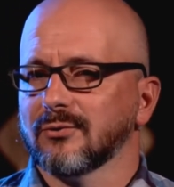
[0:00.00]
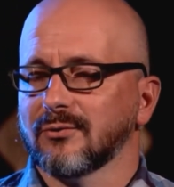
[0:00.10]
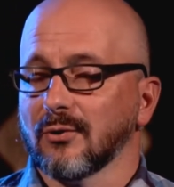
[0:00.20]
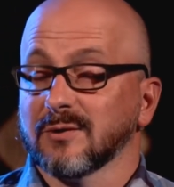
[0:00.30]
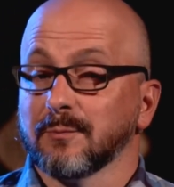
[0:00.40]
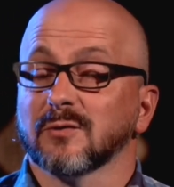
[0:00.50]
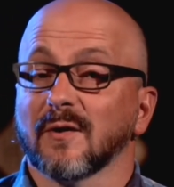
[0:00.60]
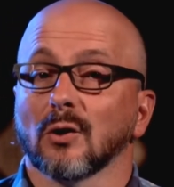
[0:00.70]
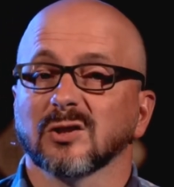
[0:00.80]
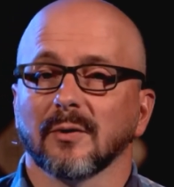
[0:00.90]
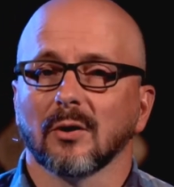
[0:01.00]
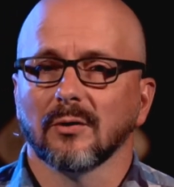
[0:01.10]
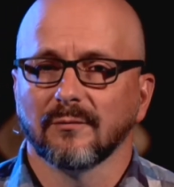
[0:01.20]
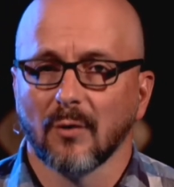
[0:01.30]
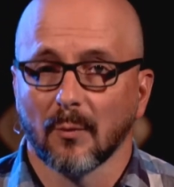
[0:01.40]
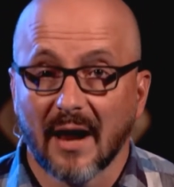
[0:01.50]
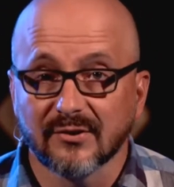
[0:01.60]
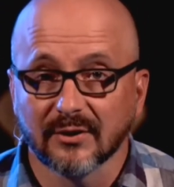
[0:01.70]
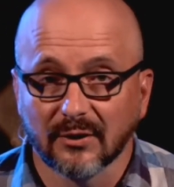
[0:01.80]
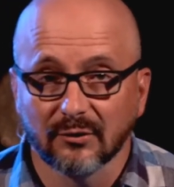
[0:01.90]
to, sposób, w jaki on sobie
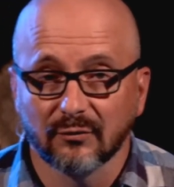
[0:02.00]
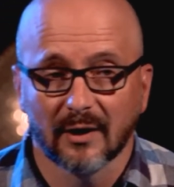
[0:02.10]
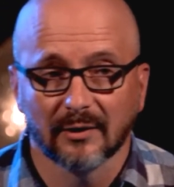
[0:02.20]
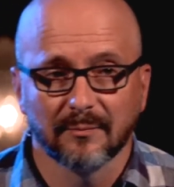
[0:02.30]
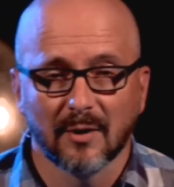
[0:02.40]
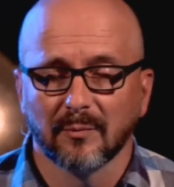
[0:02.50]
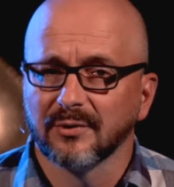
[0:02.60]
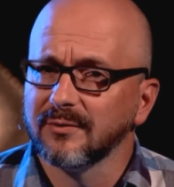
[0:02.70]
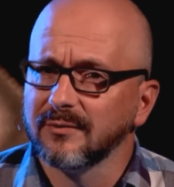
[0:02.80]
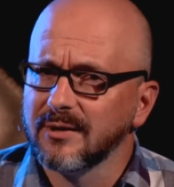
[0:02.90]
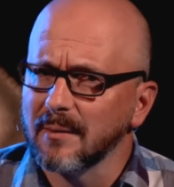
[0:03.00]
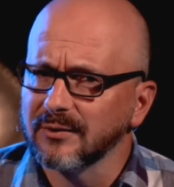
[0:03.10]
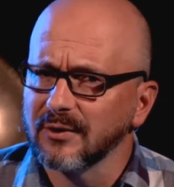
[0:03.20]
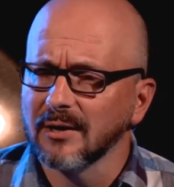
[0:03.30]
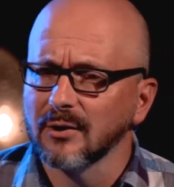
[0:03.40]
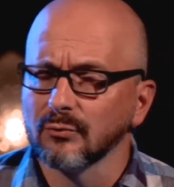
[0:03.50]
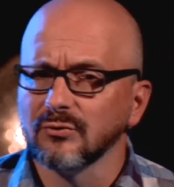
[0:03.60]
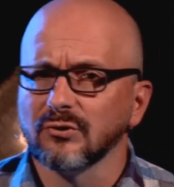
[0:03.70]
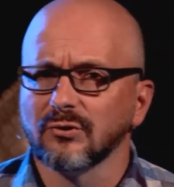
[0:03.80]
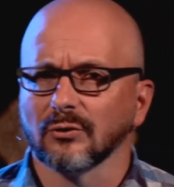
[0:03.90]
wyobraża ten świat, miałby diametralnie
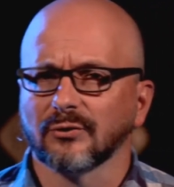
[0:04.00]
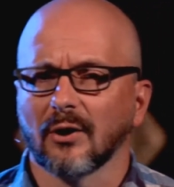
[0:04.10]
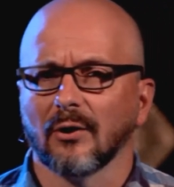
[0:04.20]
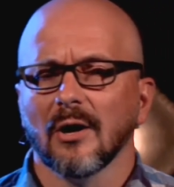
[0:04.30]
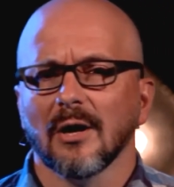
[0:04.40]
różnić się od tego,